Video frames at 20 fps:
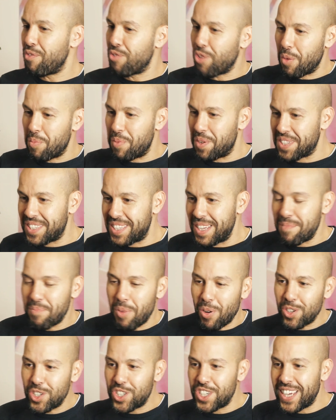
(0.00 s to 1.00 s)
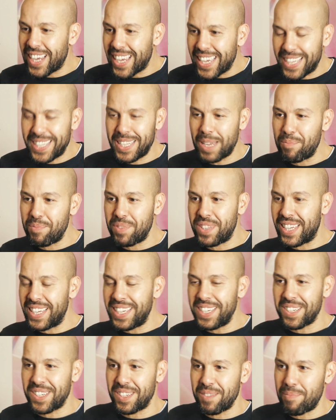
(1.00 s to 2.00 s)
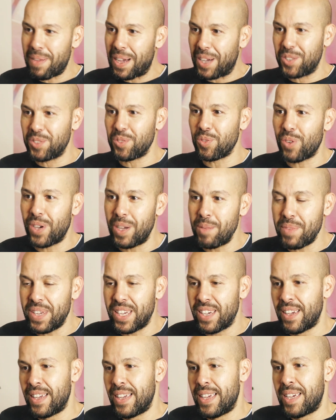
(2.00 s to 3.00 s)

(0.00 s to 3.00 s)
il faut repenser le projet, réadapter par endroits, mais,